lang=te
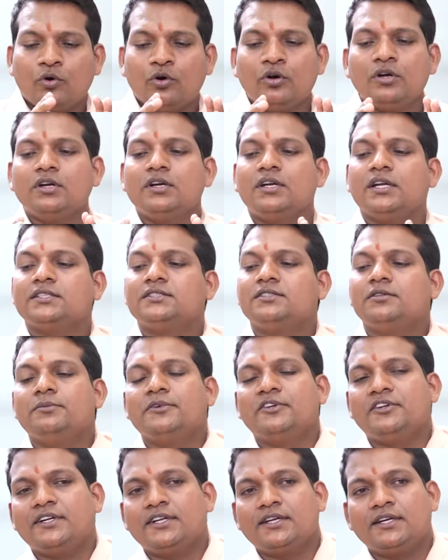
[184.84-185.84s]
ఓల్డ్
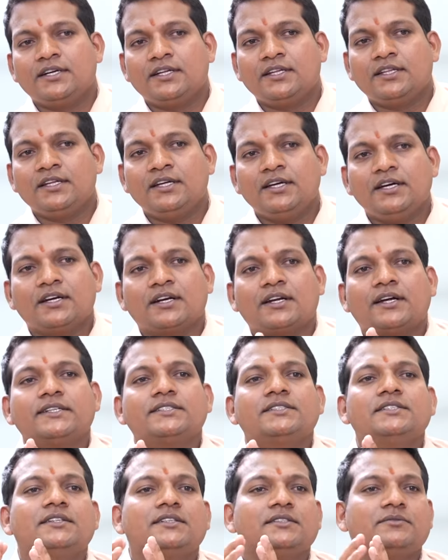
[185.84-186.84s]
టెస్టిమోనియల్ అనేది
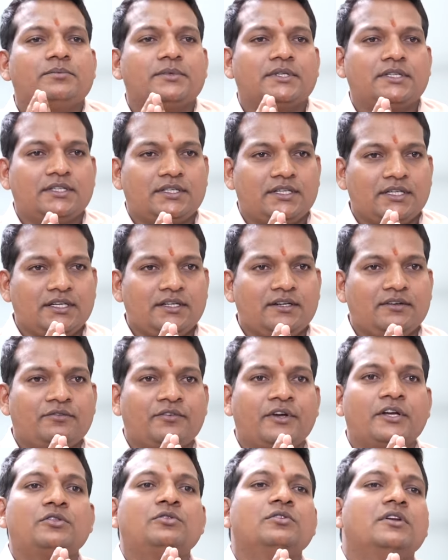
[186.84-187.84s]
రాసిన బట్టి
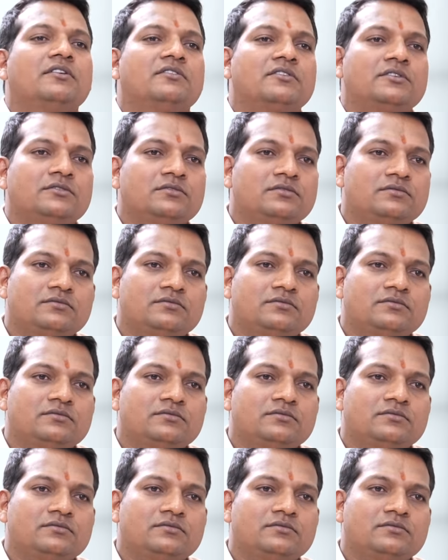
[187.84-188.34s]
వ్యక్తులు ఎవరు